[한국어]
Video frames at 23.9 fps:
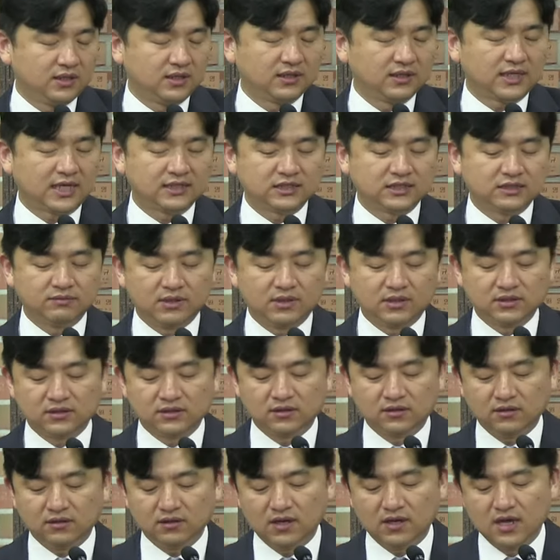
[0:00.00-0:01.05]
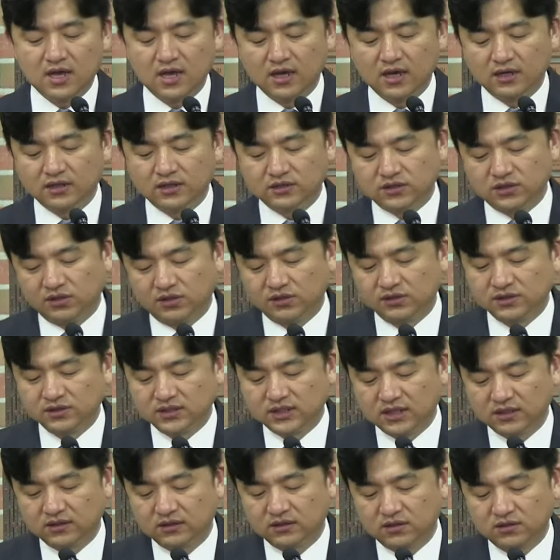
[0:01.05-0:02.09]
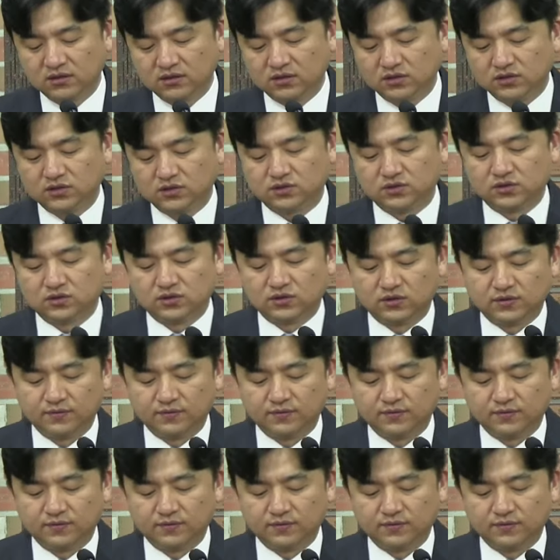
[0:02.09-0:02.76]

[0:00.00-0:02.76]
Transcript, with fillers: 따지면서 정죄했던 것이죠.